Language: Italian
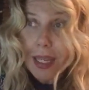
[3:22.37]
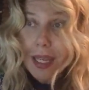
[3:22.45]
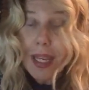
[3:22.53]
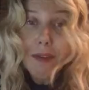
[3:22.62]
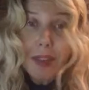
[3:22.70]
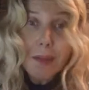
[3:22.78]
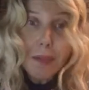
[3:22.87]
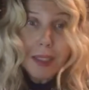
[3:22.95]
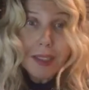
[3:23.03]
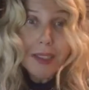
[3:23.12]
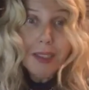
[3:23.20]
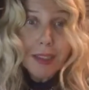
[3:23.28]
che l'avrebbe
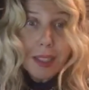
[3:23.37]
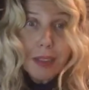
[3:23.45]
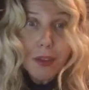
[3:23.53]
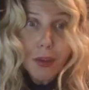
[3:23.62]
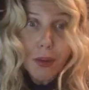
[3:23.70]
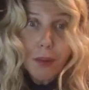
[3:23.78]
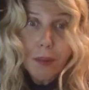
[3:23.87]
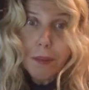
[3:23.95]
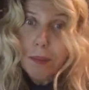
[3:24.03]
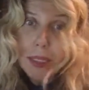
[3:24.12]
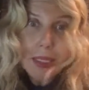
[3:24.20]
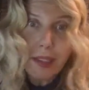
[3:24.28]
assistito
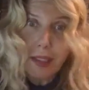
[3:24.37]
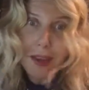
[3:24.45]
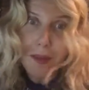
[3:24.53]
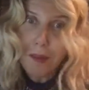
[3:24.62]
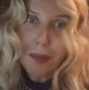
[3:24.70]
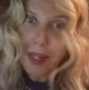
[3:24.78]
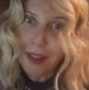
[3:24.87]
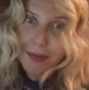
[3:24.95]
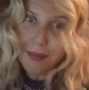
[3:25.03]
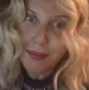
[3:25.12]
per sempre.